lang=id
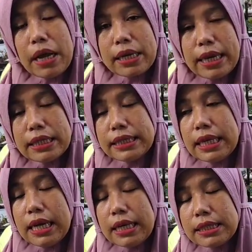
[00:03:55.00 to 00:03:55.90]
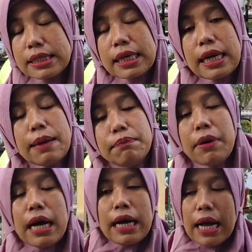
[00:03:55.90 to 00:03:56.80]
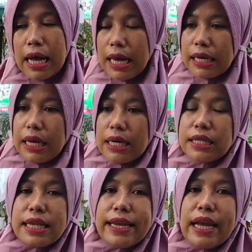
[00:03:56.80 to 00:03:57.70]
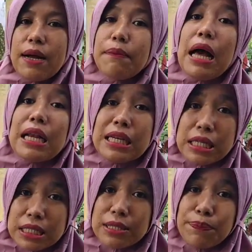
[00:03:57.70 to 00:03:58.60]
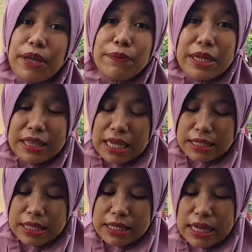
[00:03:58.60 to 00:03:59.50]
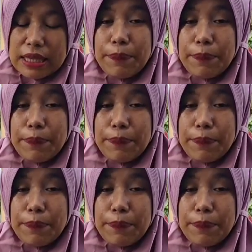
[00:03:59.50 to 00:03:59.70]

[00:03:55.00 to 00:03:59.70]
pakainya sekam bakar karena saya males fermentasinya